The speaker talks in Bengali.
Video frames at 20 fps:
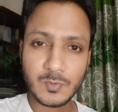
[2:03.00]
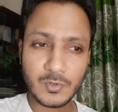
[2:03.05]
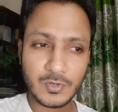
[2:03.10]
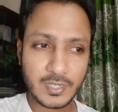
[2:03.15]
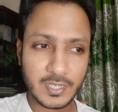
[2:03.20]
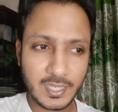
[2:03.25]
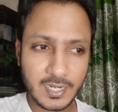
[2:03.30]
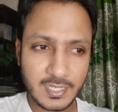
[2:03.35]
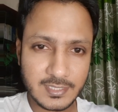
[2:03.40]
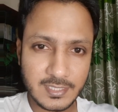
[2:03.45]

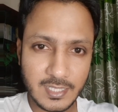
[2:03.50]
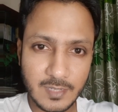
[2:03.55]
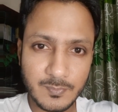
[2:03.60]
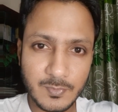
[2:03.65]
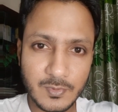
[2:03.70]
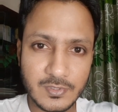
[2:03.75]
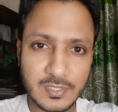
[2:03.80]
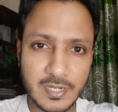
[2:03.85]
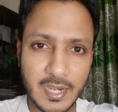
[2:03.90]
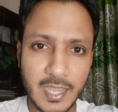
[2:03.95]
পড়ে গেলে
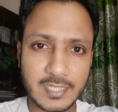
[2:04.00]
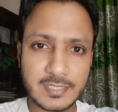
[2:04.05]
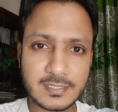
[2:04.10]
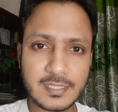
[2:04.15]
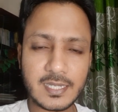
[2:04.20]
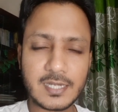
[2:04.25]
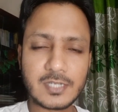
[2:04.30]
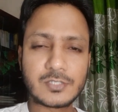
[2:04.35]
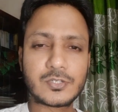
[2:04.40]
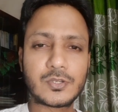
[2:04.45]
তারপর
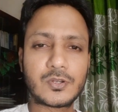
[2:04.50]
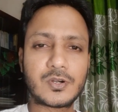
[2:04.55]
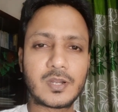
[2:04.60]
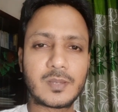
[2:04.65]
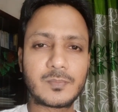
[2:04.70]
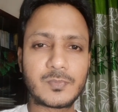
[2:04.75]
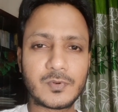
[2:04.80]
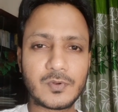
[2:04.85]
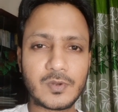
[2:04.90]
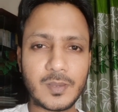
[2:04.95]
ডাক্তারের
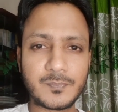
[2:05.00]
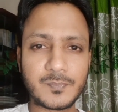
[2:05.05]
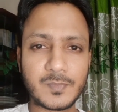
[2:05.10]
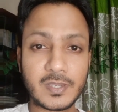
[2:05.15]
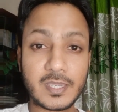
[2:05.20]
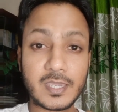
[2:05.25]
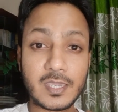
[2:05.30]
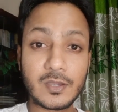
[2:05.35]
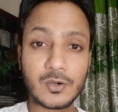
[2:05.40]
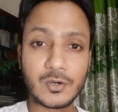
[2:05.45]
শরণাপন্ন
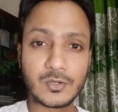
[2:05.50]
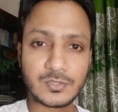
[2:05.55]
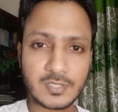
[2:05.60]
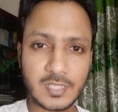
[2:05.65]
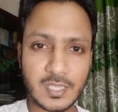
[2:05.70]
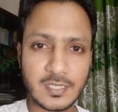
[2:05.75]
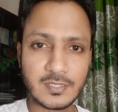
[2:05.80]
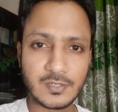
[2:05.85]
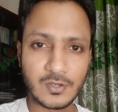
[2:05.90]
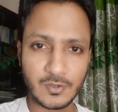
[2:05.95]
আপনাকে
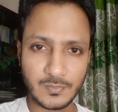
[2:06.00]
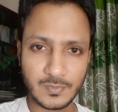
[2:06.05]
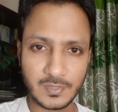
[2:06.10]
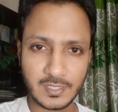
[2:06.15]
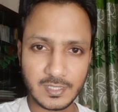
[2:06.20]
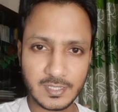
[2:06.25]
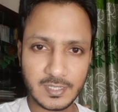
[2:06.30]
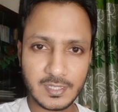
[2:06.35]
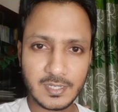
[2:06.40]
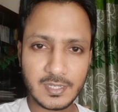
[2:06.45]
হতেই হবে
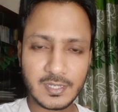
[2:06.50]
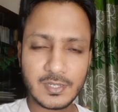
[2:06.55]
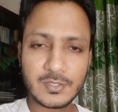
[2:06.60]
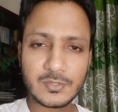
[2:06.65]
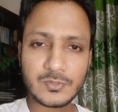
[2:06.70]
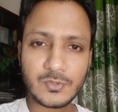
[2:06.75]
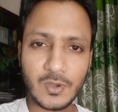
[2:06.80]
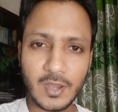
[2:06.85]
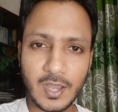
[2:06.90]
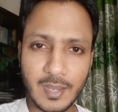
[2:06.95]

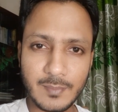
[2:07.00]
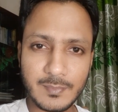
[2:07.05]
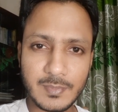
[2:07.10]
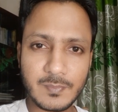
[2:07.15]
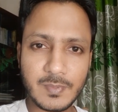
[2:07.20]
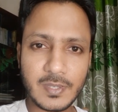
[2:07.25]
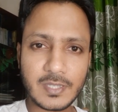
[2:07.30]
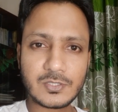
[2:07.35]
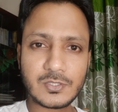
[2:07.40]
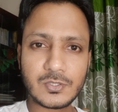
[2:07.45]
তো
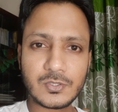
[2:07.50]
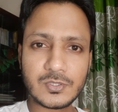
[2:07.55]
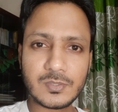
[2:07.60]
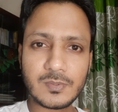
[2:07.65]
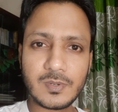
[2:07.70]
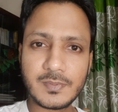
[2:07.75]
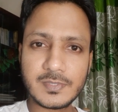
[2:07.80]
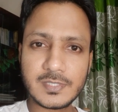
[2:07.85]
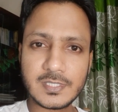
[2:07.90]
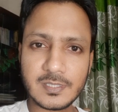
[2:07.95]
আমি
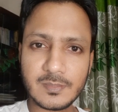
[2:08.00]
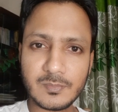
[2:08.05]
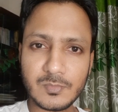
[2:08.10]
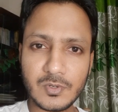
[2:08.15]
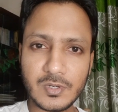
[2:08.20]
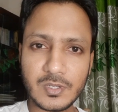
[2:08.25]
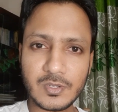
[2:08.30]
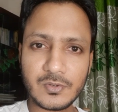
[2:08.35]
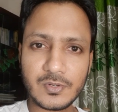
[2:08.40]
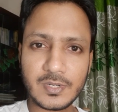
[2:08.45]
ব্যক্তিগতভাবে যেটা
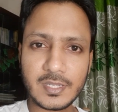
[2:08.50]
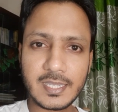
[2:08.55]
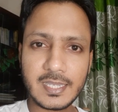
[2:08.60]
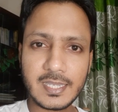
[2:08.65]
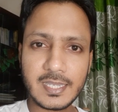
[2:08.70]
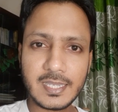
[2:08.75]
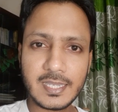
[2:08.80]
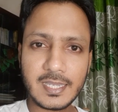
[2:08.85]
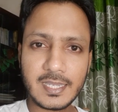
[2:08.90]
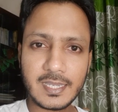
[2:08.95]
মনে করি
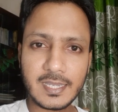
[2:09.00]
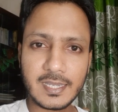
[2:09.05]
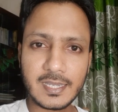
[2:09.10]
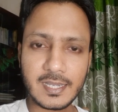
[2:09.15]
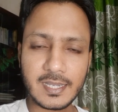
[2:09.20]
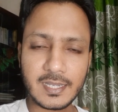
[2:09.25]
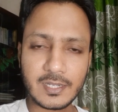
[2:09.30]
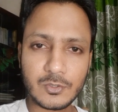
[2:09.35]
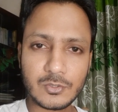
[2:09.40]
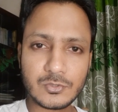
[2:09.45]

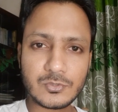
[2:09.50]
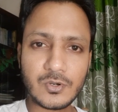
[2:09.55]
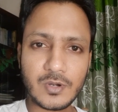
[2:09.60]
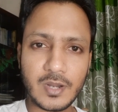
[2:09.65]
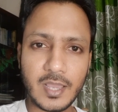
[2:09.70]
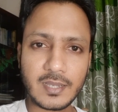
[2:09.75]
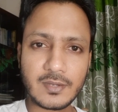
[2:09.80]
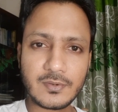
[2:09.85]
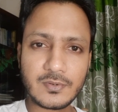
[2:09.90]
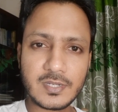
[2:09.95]
ক্ষুদ্র
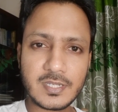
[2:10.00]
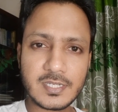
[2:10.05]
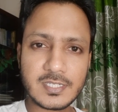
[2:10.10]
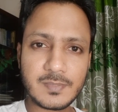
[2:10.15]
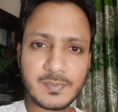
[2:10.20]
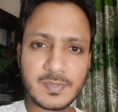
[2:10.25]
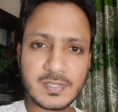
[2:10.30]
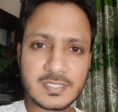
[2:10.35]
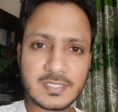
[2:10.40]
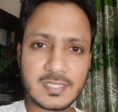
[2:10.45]
নাগরিক
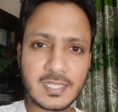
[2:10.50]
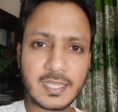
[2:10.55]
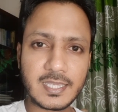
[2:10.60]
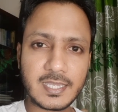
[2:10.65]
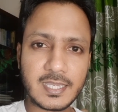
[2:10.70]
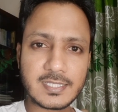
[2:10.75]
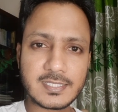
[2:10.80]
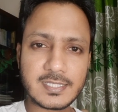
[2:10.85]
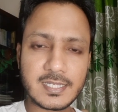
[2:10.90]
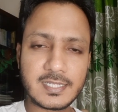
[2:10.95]
হিসেবে
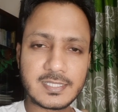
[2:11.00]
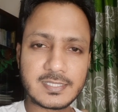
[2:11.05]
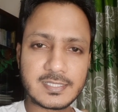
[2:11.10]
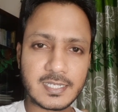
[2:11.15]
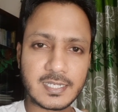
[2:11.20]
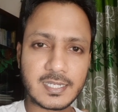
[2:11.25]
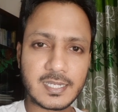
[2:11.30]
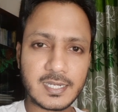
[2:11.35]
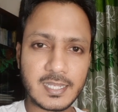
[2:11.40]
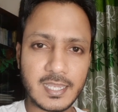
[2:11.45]
সিলিকা জেল
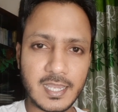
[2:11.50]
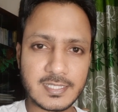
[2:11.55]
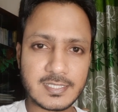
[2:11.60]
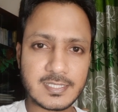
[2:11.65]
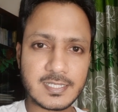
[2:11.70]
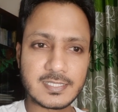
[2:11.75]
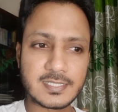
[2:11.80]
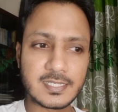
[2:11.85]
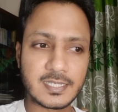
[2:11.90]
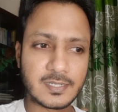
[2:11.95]
যেখানে
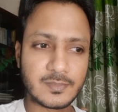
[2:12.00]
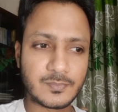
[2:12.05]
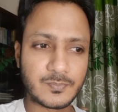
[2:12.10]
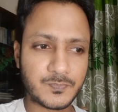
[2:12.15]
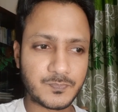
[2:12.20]
আছে যেই